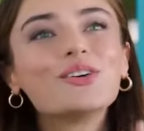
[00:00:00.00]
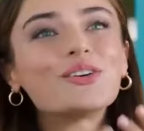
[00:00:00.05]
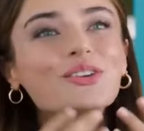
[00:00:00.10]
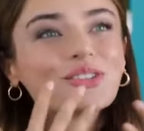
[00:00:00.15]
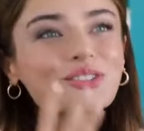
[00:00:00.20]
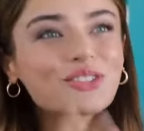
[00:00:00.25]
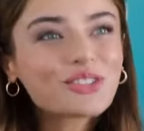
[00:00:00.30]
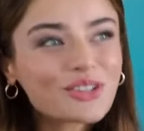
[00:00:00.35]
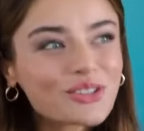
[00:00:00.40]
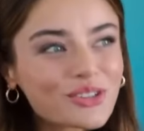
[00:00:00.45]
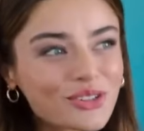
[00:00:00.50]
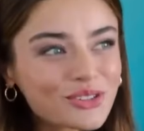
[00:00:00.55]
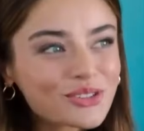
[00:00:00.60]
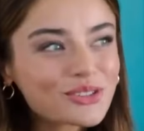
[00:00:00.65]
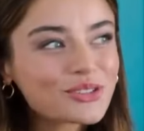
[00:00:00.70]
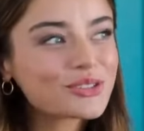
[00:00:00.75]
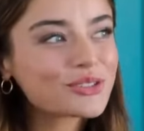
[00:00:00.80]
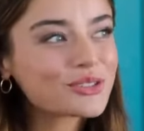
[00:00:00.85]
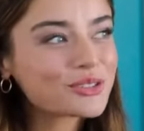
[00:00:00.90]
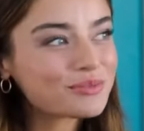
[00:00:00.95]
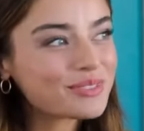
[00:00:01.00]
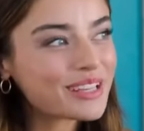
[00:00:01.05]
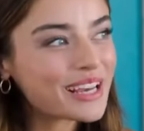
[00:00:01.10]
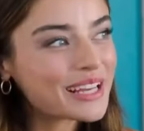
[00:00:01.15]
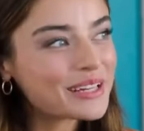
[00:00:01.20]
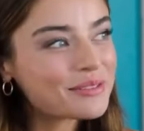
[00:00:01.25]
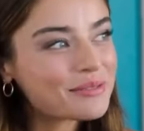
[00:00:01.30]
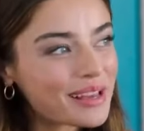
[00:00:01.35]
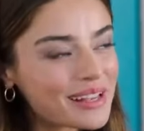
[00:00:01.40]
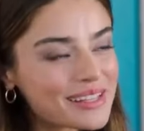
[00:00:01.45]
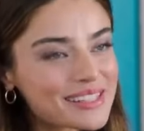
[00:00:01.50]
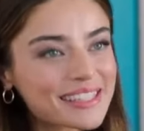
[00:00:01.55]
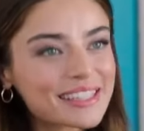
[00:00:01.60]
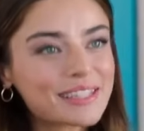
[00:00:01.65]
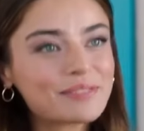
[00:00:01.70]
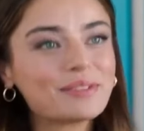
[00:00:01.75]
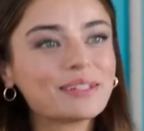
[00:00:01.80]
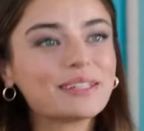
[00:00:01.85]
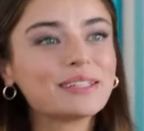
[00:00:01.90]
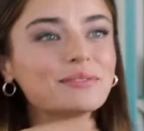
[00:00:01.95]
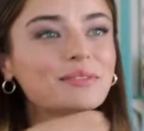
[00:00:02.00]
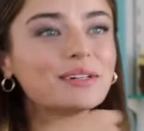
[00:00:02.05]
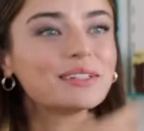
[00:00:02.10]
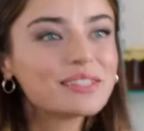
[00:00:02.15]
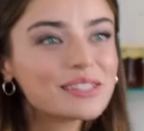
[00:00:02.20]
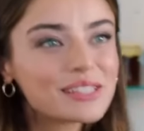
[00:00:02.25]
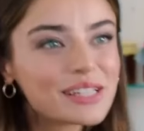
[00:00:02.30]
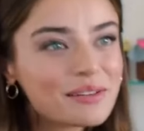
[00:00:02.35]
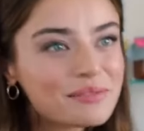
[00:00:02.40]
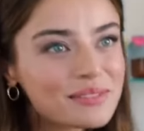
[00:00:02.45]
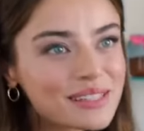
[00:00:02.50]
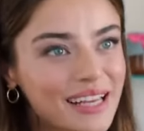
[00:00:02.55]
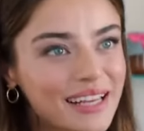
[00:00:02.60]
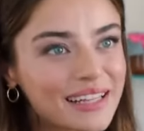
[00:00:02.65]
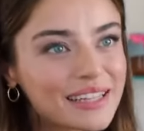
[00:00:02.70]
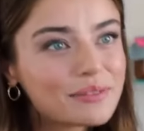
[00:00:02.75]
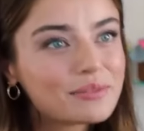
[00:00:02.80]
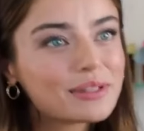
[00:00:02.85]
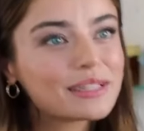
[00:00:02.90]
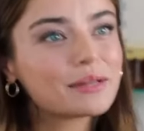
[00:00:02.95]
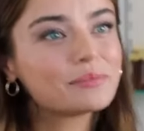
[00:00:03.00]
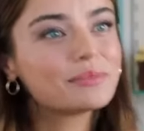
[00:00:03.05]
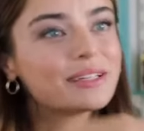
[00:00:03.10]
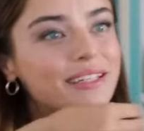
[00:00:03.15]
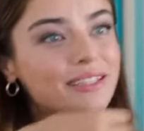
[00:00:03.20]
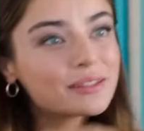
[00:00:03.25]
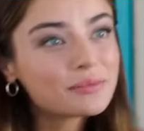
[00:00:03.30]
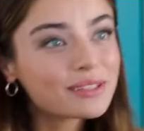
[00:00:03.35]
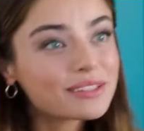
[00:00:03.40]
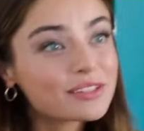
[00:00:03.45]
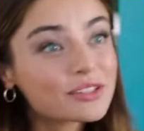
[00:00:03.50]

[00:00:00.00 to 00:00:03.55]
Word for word: Orta yol diyorum. Yani ben sana bir adım atacağım, sen de bana bir adım